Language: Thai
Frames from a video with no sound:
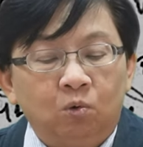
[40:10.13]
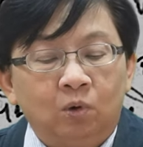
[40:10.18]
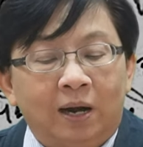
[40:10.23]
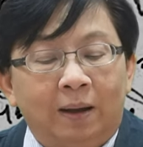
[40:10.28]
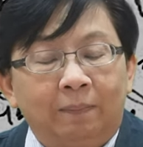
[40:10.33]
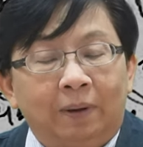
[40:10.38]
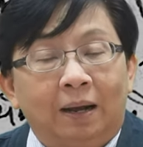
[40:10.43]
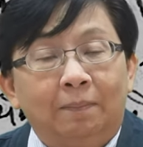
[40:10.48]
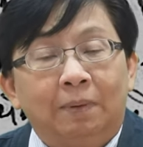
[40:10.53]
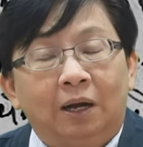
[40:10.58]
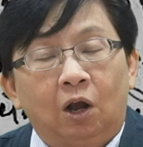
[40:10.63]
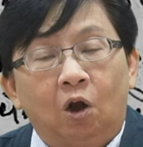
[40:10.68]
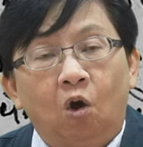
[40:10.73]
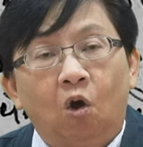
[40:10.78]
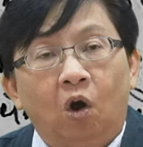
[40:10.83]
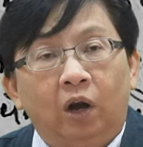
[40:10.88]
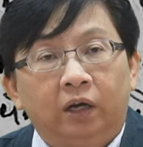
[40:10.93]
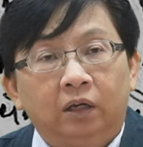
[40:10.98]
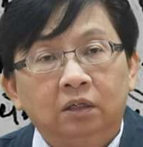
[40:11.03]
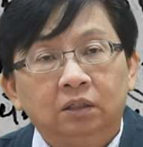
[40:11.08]
ผู้นำกรรมก
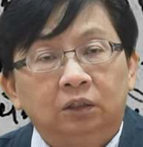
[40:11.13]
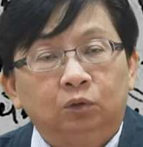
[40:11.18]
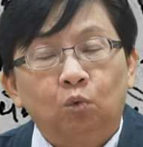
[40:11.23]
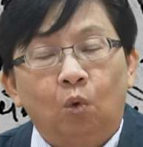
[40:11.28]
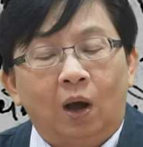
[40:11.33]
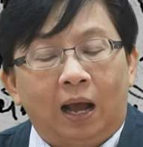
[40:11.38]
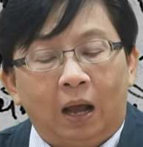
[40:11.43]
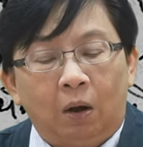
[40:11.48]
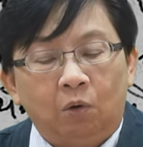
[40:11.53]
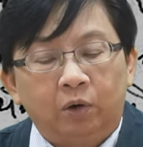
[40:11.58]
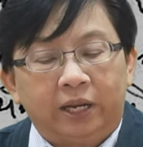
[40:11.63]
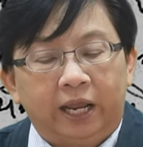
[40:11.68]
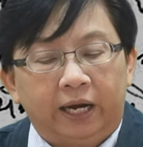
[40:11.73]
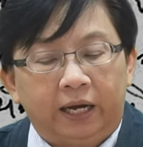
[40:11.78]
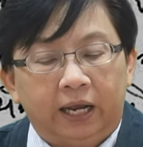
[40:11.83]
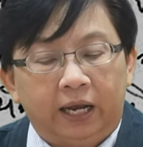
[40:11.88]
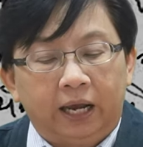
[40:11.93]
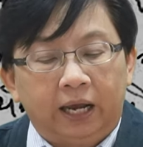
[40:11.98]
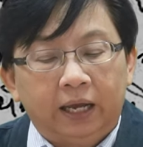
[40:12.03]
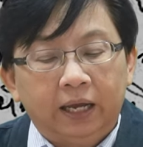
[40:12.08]
รก็คือตัวเขาเนี่ย
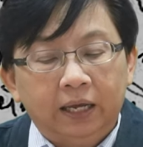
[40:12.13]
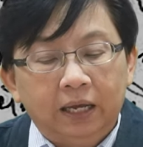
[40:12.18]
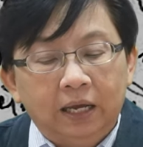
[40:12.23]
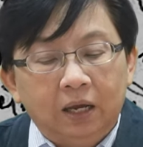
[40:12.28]
นะคะ